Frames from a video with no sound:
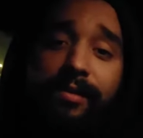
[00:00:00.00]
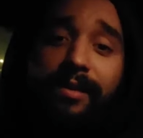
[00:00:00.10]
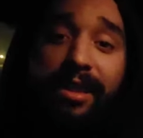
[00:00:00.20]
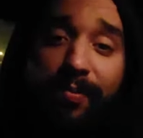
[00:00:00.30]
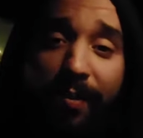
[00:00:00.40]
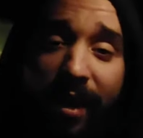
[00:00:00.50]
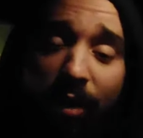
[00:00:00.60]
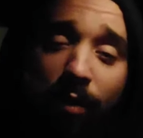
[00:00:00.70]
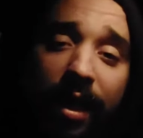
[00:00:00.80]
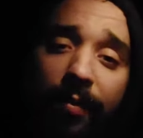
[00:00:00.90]
نسبه
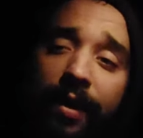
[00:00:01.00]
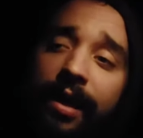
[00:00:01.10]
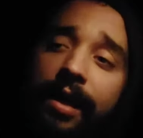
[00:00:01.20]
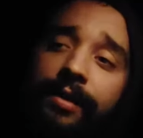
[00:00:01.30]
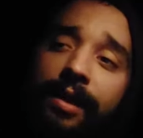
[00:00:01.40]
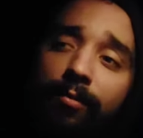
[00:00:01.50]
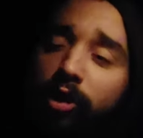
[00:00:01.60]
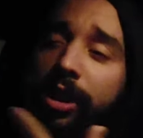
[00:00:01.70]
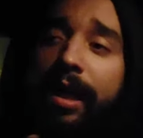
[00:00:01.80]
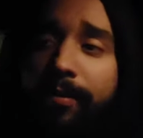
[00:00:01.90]
مئويه كبيره ان
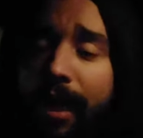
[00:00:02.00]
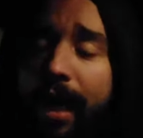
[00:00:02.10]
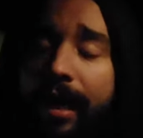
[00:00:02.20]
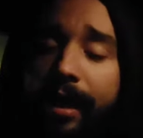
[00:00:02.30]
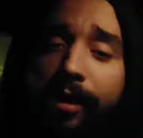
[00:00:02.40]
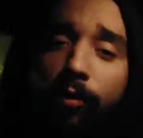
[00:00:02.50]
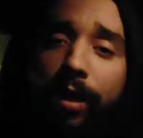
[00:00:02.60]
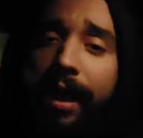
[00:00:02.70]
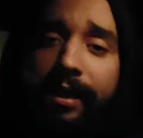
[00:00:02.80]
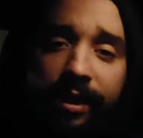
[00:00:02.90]
المنتخب الاخر هو اللي غادي